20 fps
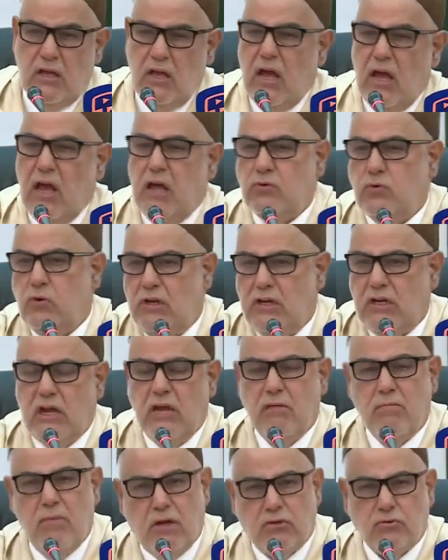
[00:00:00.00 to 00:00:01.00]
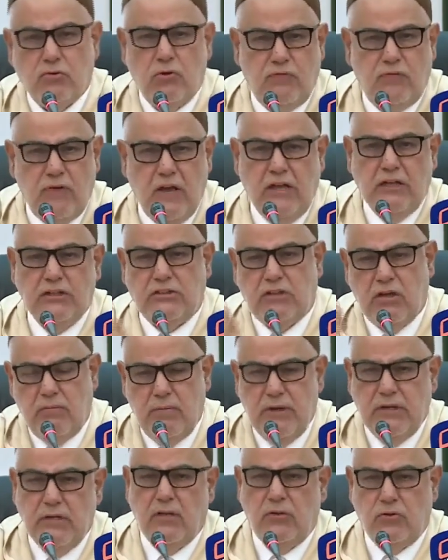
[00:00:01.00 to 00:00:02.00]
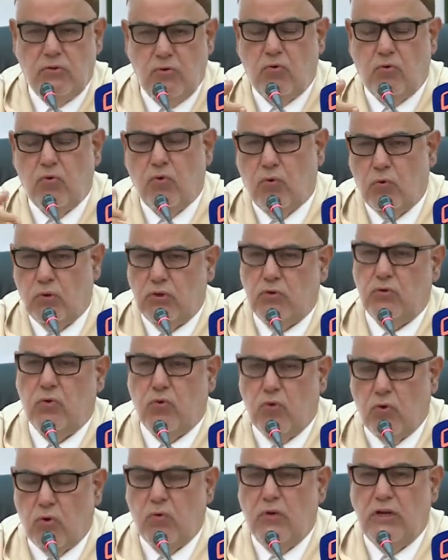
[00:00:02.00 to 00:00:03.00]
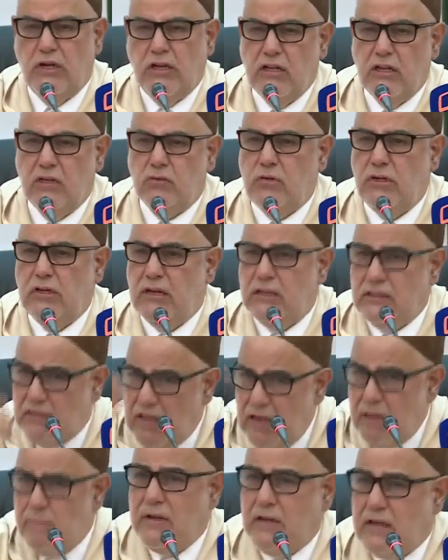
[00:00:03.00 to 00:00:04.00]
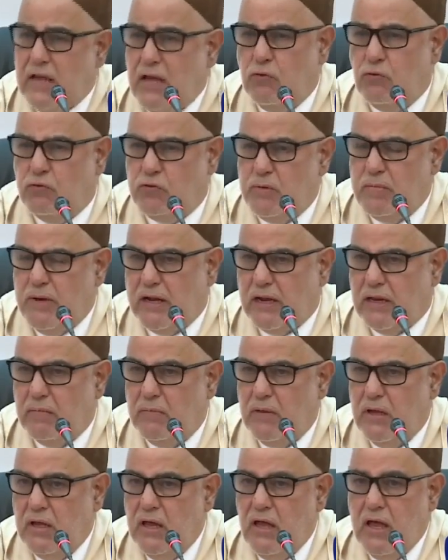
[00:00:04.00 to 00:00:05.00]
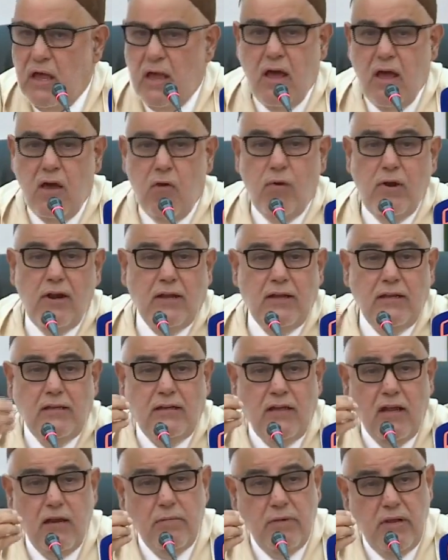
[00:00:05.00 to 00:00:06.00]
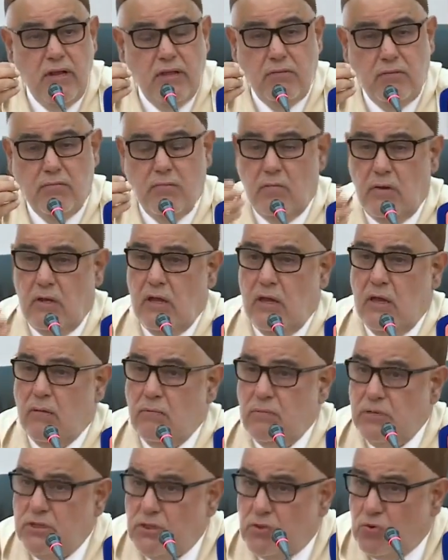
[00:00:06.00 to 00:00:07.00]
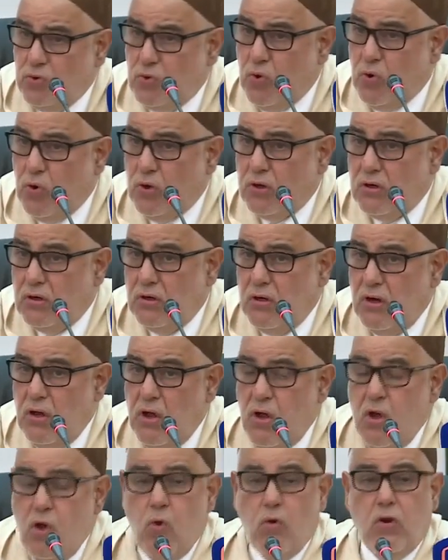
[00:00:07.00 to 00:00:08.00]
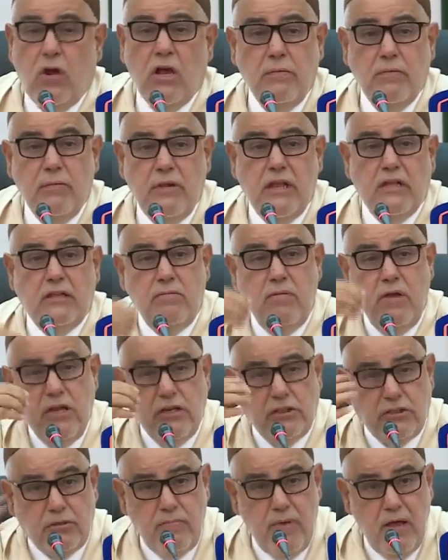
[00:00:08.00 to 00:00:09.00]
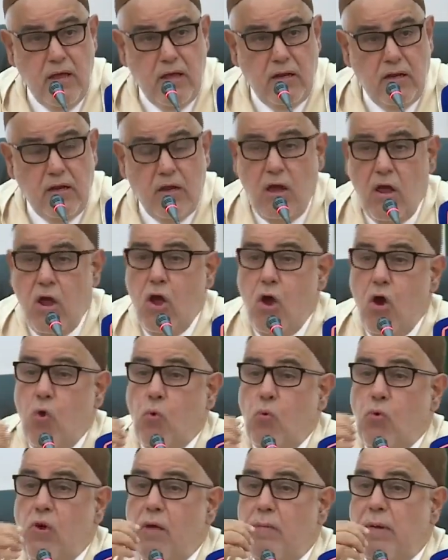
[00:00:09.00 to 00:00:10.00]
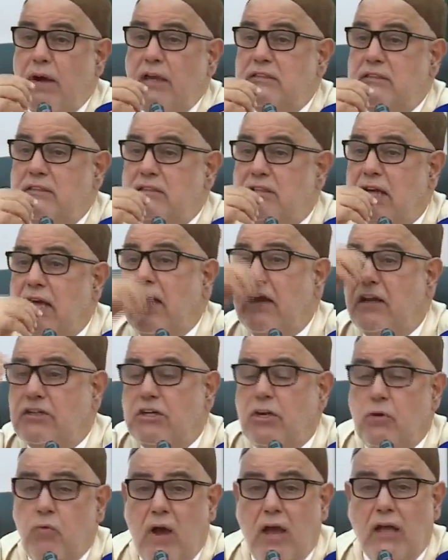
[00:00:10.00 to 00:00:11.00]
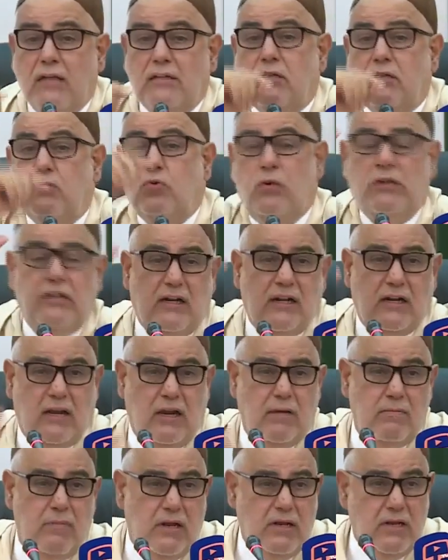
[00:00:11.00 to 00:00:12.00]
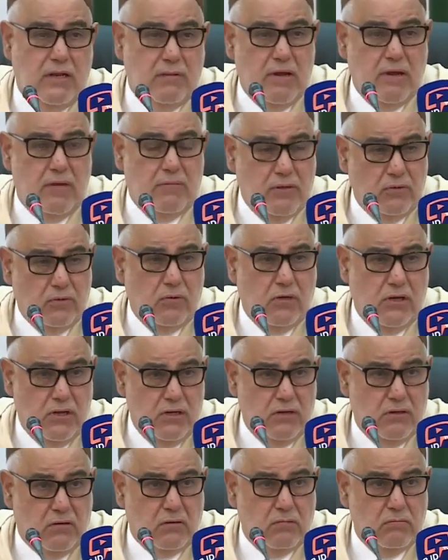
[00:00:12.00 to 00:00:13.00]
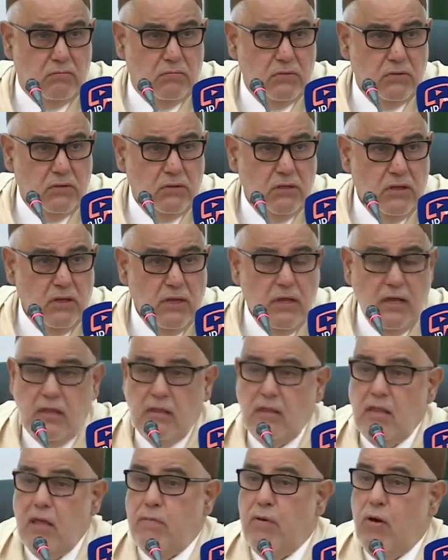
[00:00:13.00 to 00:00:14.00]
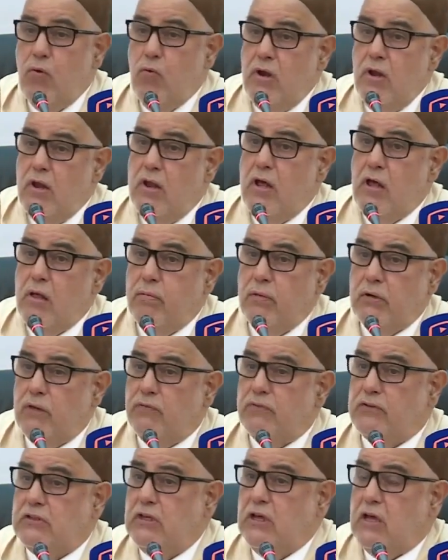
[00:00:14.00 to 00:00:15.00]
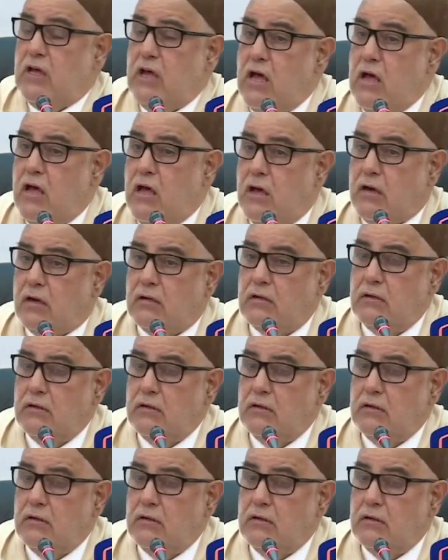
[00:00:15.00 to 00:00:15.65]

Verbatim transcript: هذو اللي كيمارسوا الفاحشه بين الذكور والذكور والاناث والاناث دائما كانوا في المغرب ولكن كان بنادم مستور وكان بنادم حشمان ولا بغيتي تعير شي واحد كتقول ديك الكلمه اللي بلا ما نقولها لكم دابا ولا بالافتخار